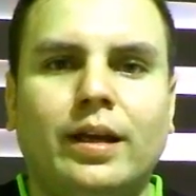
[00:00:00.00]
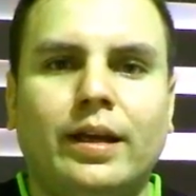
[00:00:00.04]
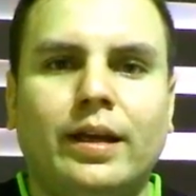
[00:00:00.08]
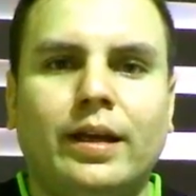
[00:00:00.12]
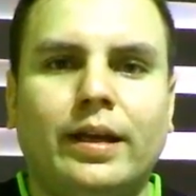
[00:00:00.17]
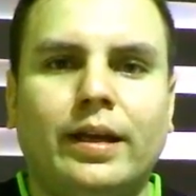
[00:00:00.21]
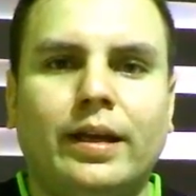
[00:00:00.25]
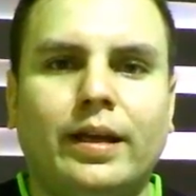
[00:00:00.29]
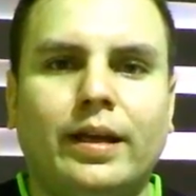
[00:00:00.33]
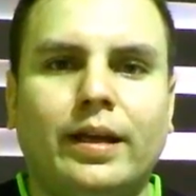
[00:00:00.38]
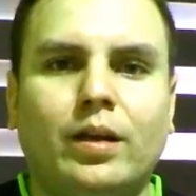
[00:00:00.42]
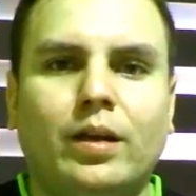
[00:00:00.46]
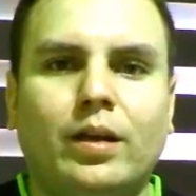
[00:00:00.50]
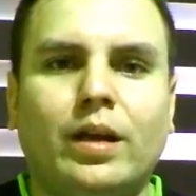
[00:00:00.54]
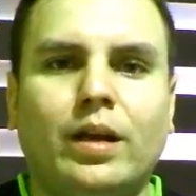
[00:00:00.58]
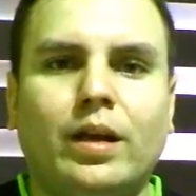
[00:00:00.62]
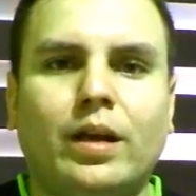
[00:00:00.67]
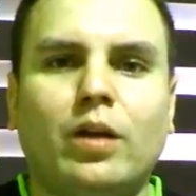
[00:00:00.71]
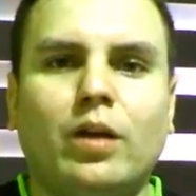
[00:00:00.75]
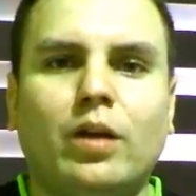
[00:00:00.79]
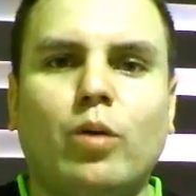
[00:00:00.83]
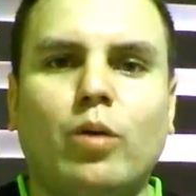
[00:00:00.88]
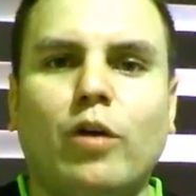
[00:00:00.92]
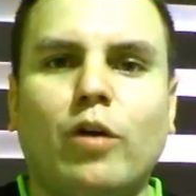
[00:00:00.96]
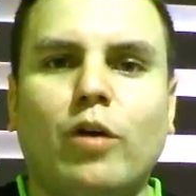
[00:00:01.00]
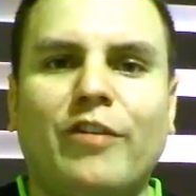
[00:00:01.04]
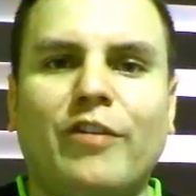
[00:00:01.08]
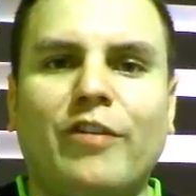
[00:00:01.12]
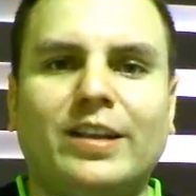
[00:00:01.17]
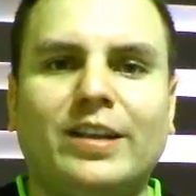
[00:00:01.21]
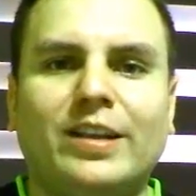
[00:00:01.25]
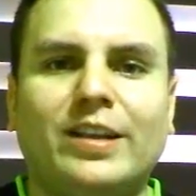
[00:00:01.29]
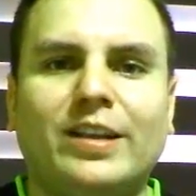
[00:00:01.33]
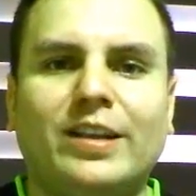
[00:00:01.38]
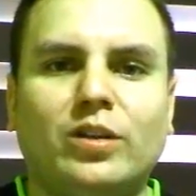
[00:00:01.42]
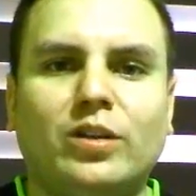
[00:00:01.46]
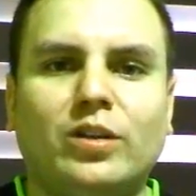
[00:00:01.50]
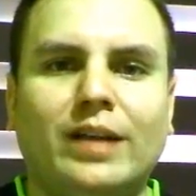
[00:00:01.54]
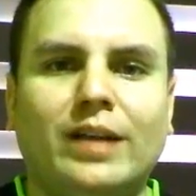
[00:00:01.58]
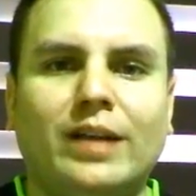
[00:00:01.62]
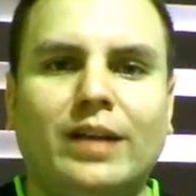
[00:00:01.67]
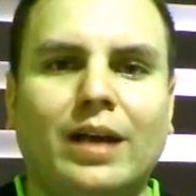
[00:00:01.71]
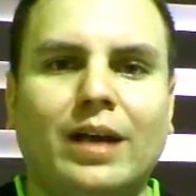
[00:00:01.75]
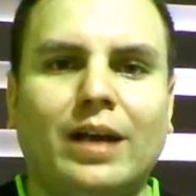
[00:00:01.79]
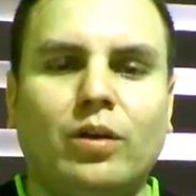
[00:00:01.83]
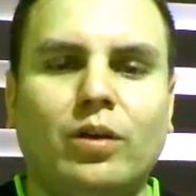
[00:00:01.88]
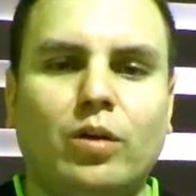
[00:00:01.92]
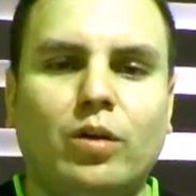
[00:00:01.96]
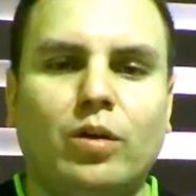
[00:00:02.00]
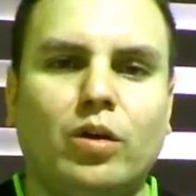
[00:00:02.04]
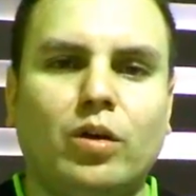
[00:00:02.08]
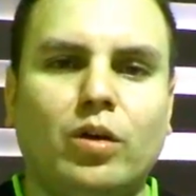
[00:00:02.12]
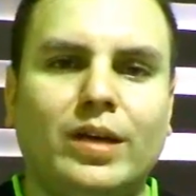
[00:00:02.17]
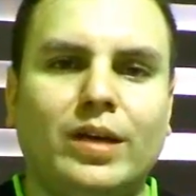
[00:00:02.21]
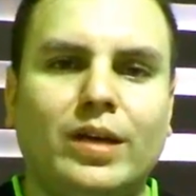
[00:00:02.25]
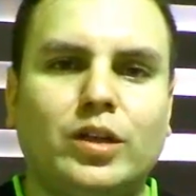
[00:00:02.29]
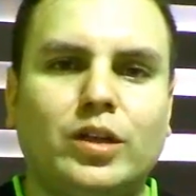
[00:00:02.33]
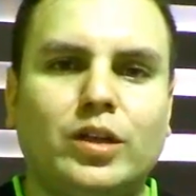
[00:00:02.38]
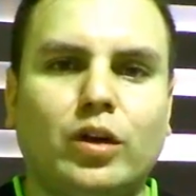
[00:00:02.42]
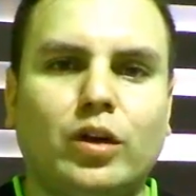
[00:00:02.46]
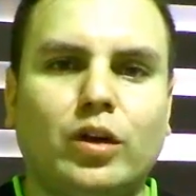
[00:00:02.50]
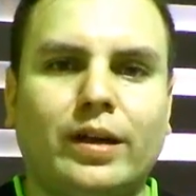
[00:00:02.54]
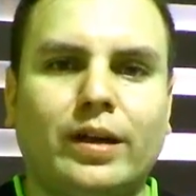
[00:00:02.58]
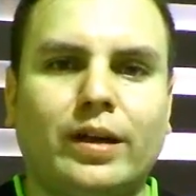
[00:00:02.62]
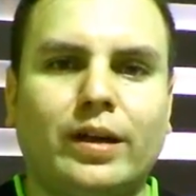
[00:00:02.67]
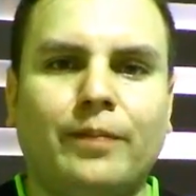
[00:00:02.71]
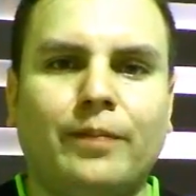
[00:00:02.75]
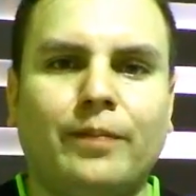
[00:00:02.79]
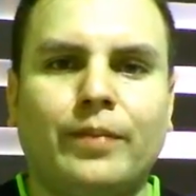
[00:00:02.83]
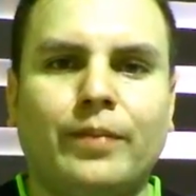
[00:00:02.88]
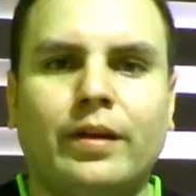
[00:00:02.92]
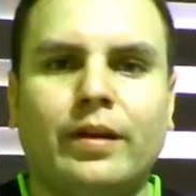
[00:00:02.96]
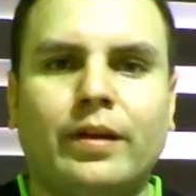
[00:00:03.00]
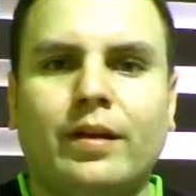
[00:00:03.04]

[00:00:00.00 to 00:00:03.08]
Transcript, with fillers: eh, el juego friccionado, el juego de choque,